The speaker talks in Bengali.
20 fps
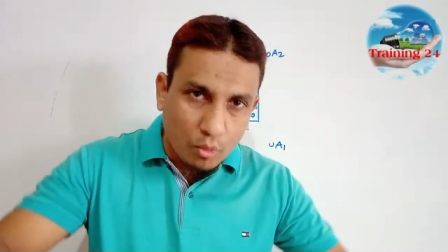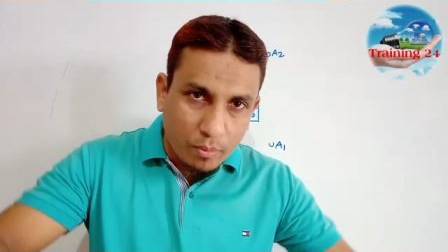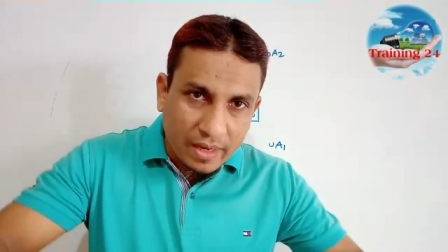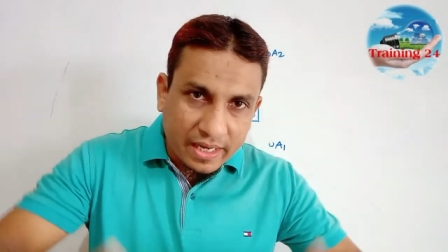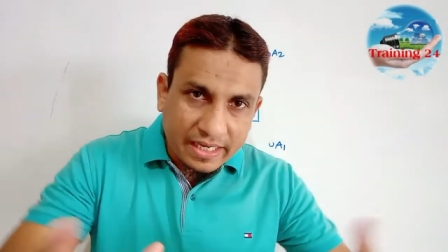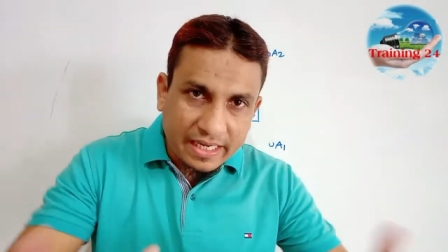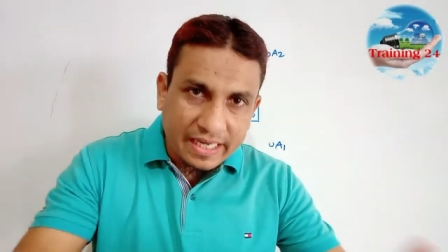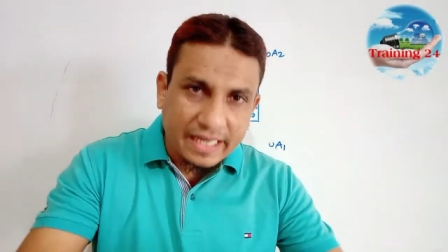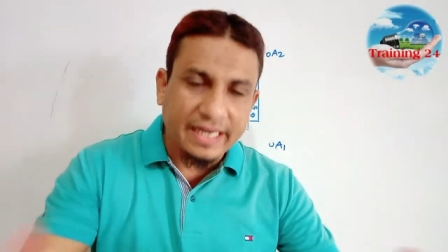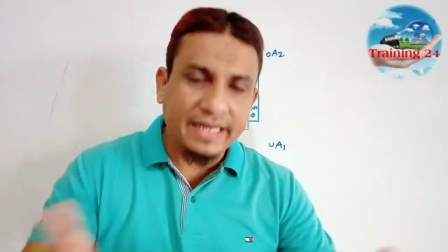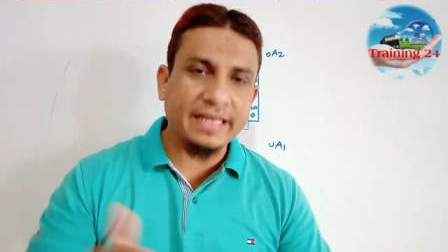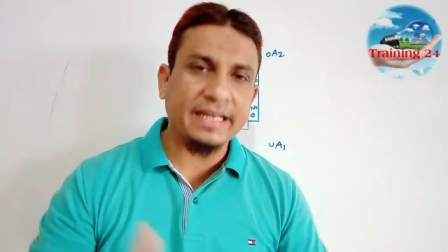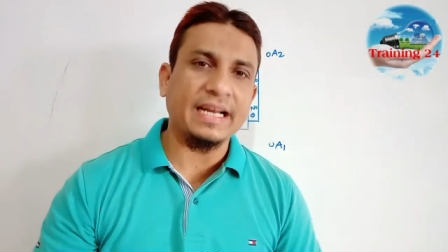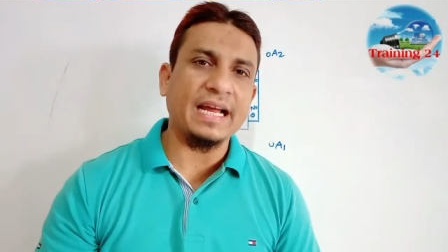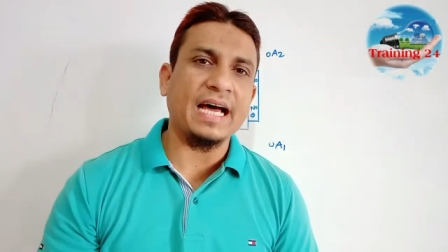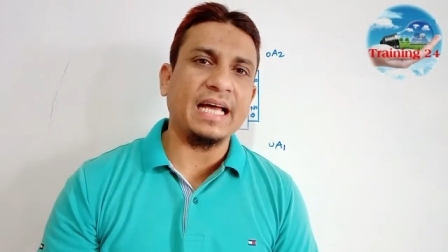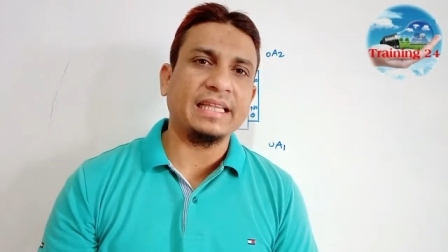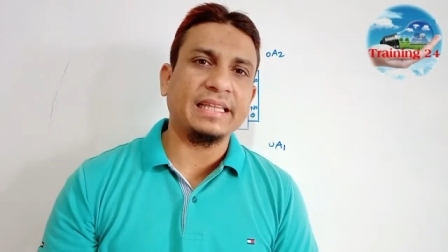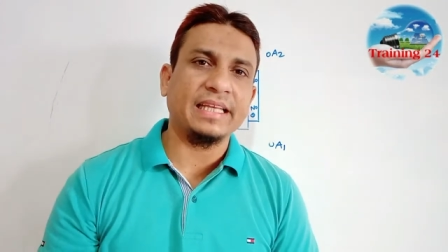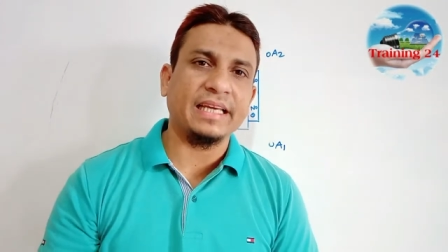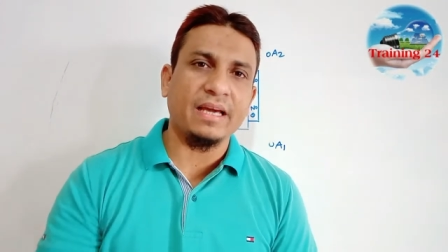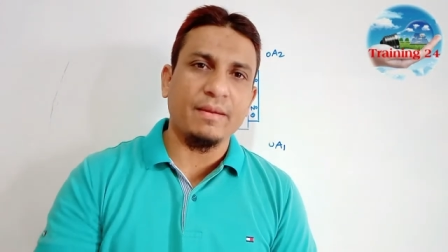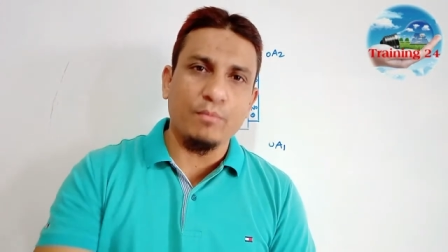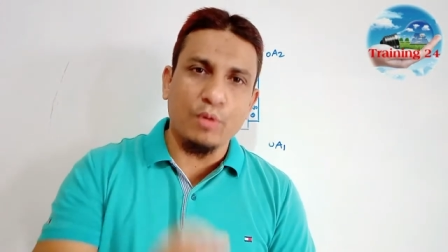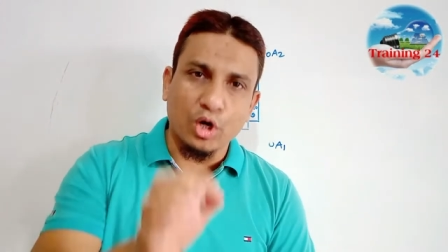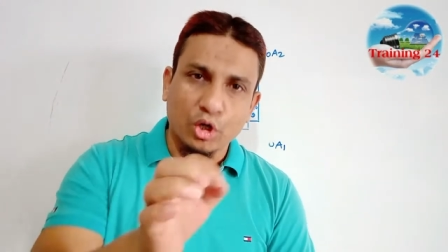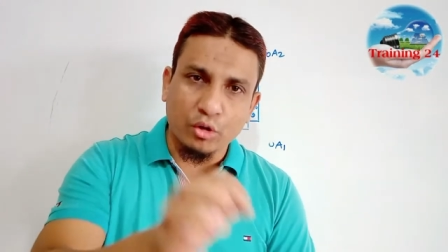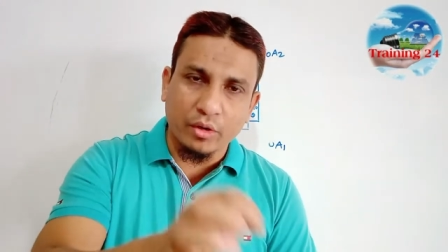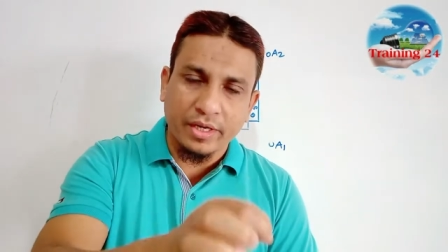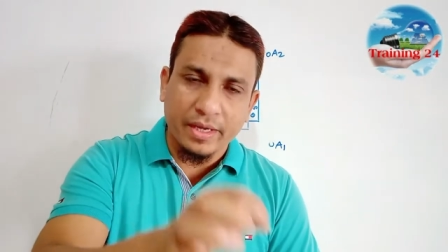ওভার কারেন্টের হাত থেকে
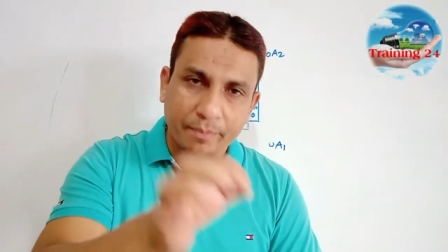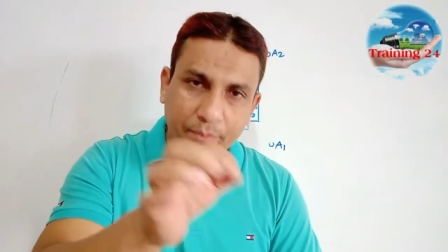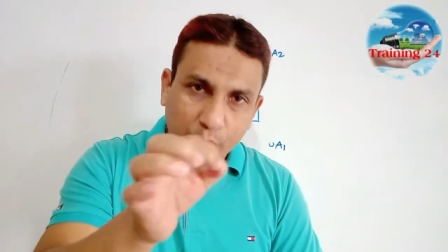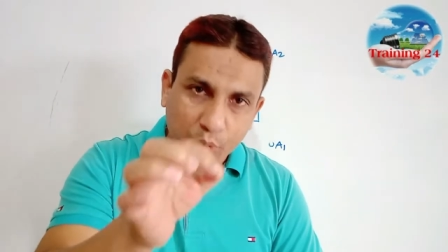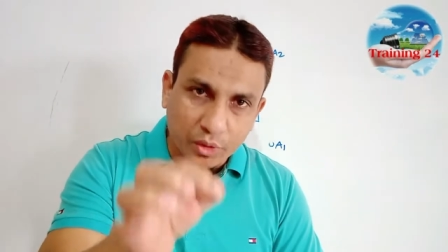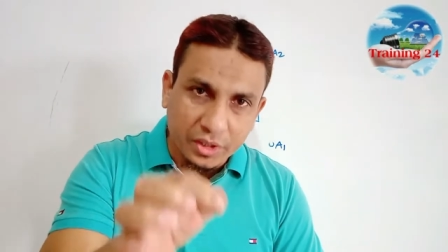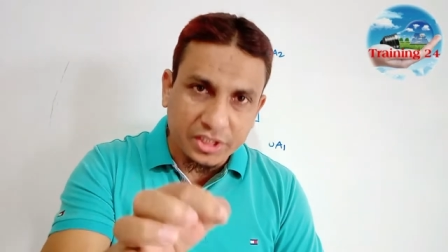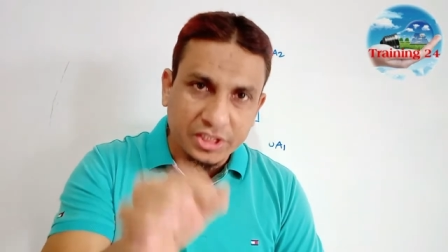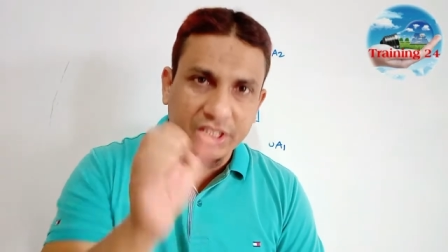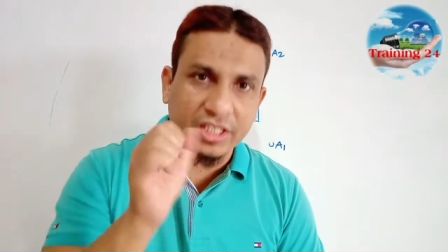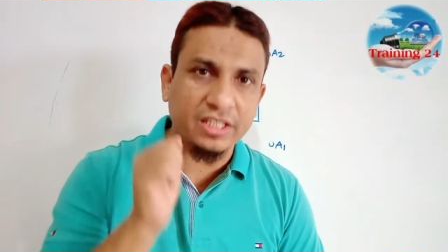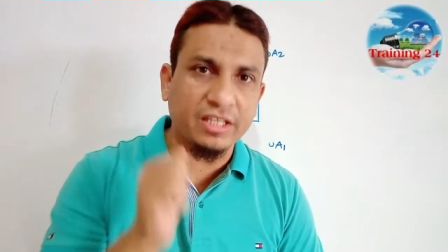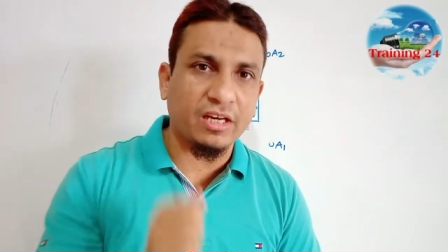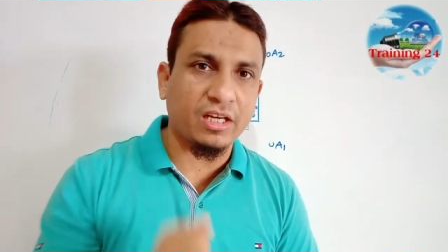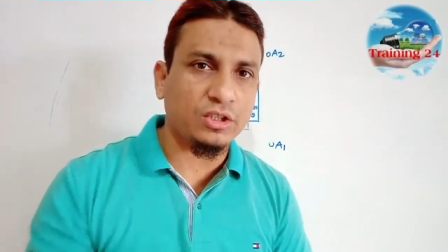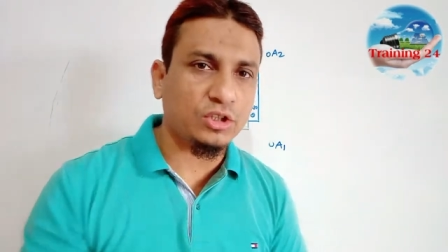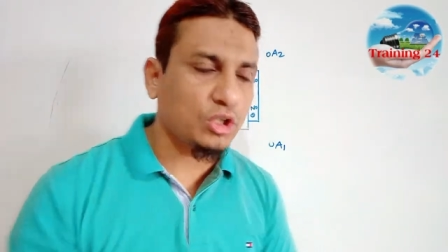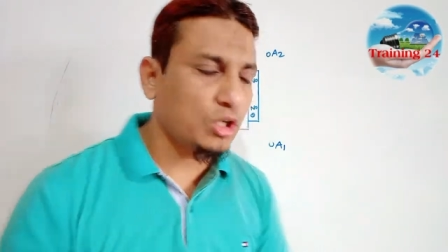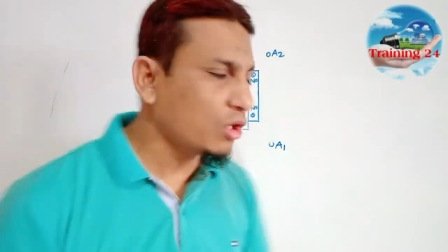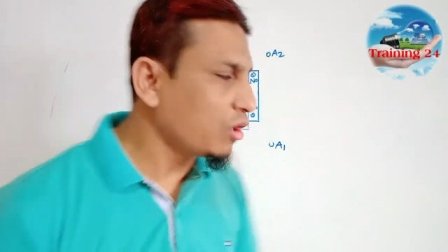মোটরকে প্রোটেকশান দেওয়ার